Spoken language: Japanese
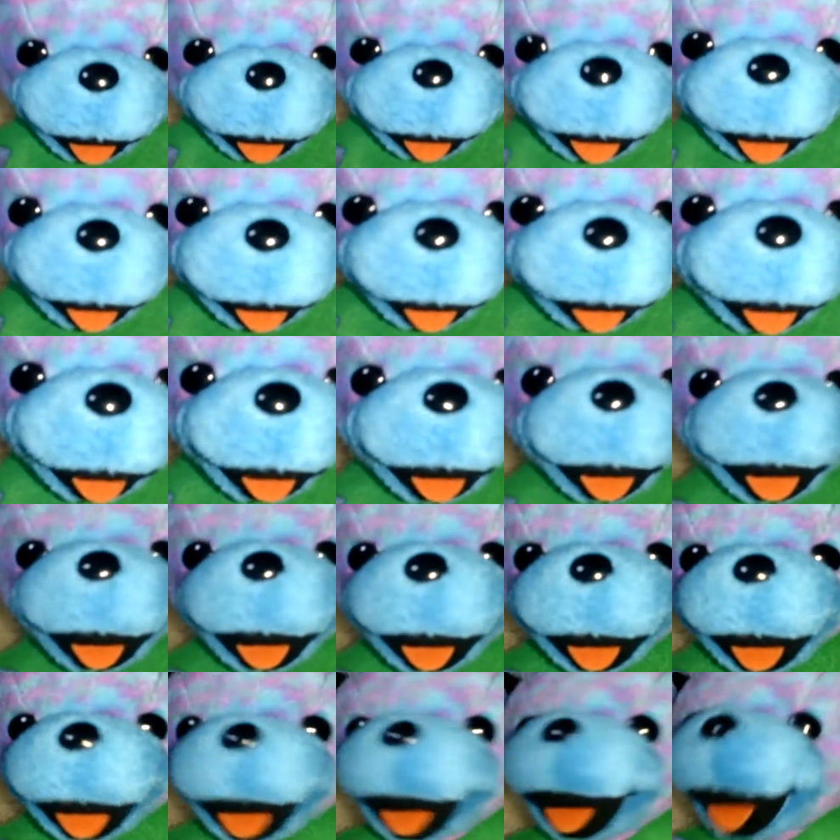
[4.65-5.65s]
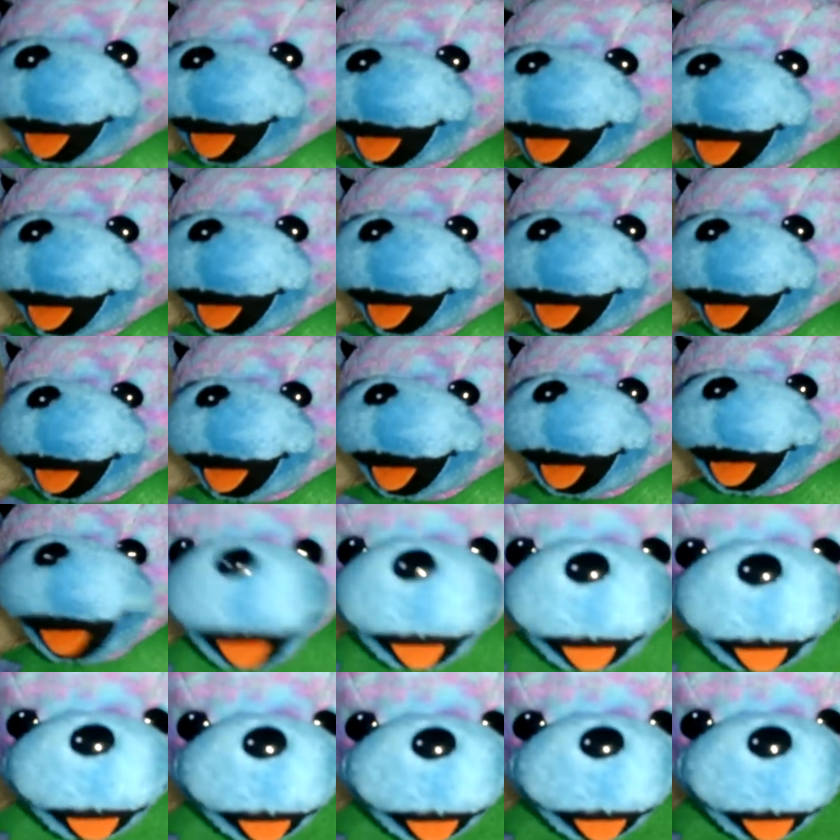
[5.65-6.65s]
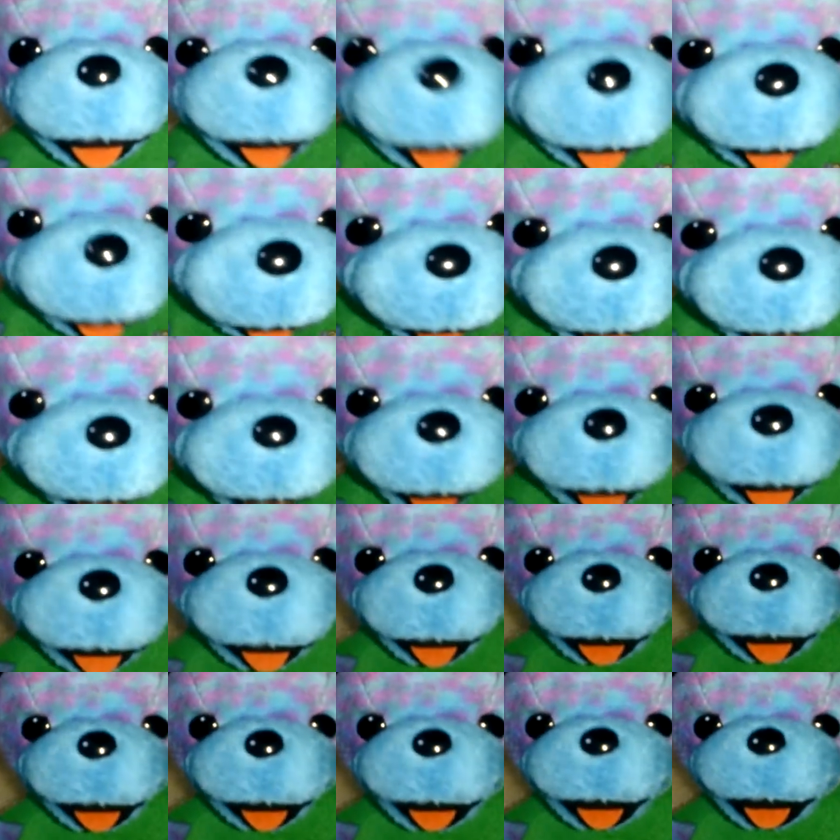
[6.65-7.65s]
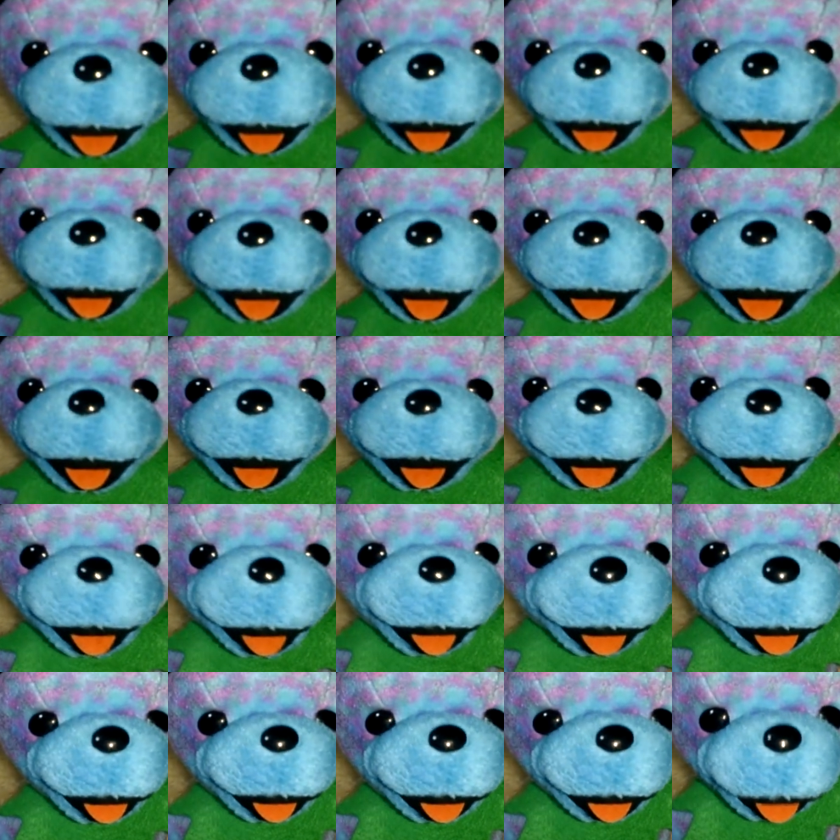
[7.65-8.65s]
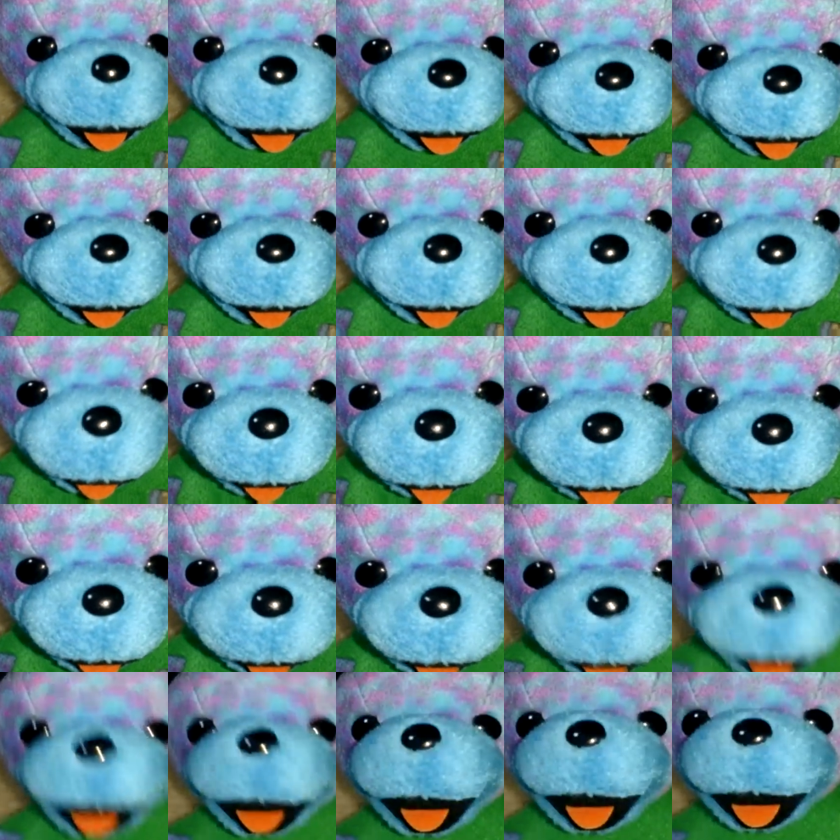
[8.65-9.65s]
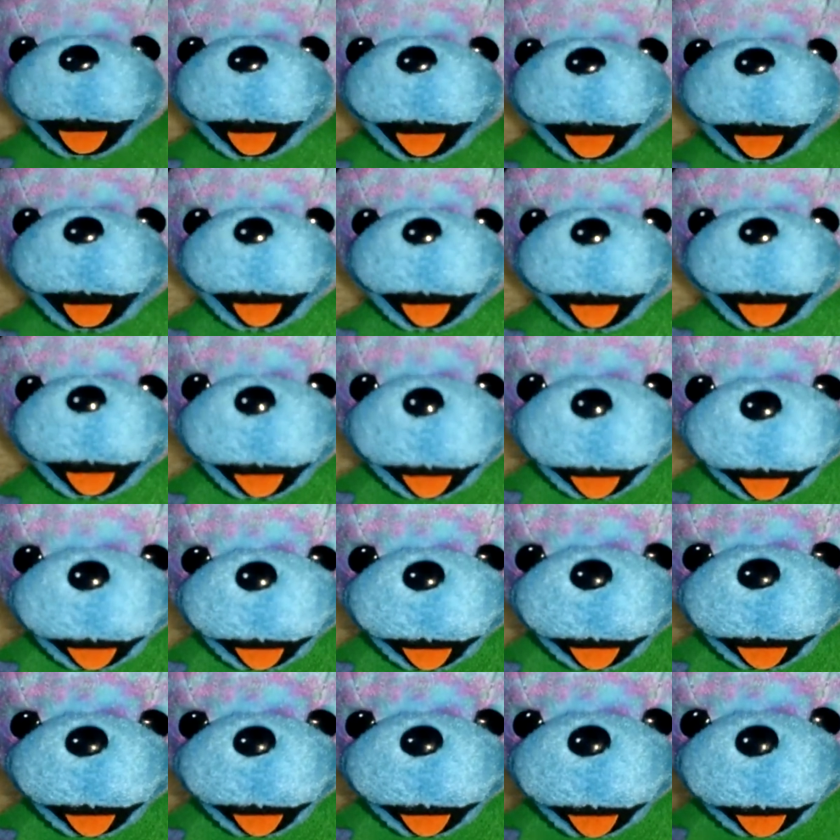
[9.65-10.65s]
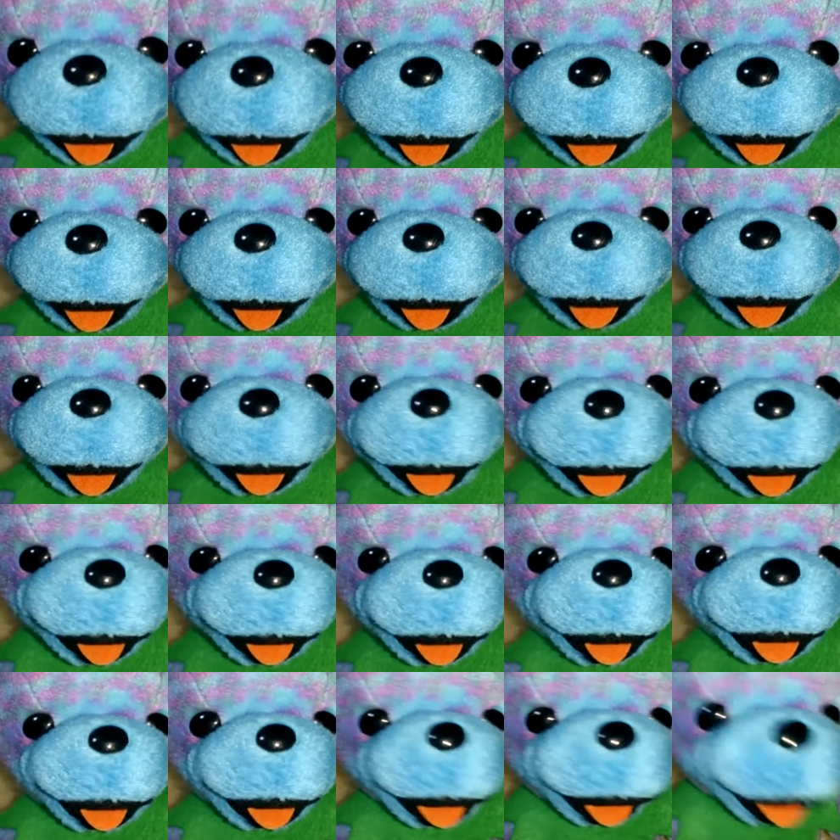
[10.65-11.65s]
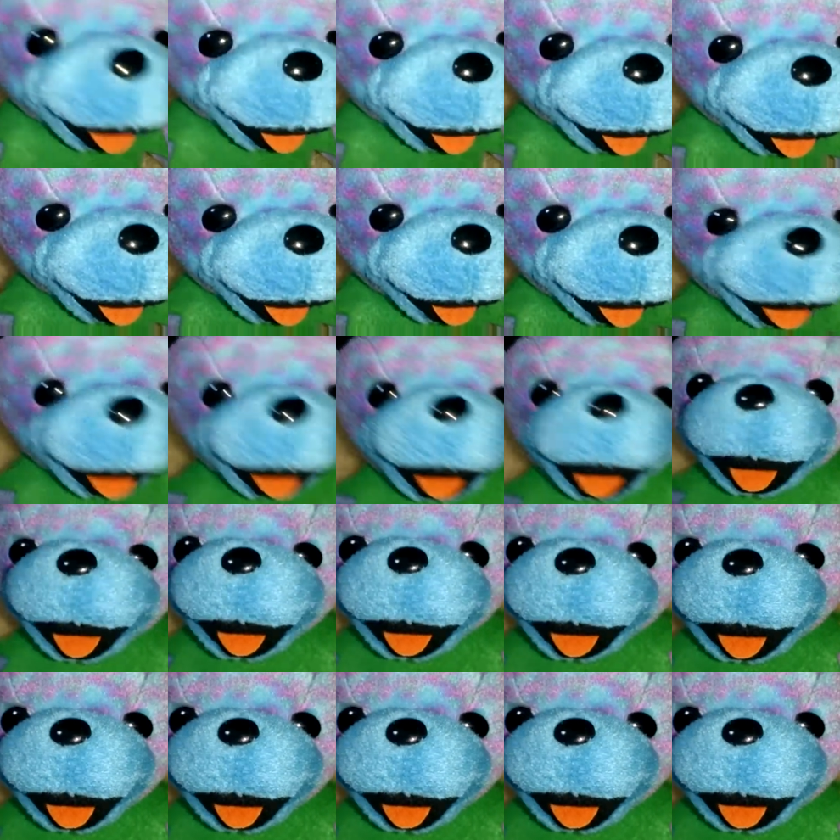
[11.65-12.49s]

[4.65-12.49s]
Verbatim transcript: えー、昨日からですね、JZX81 のツインターボが入庫してきてます。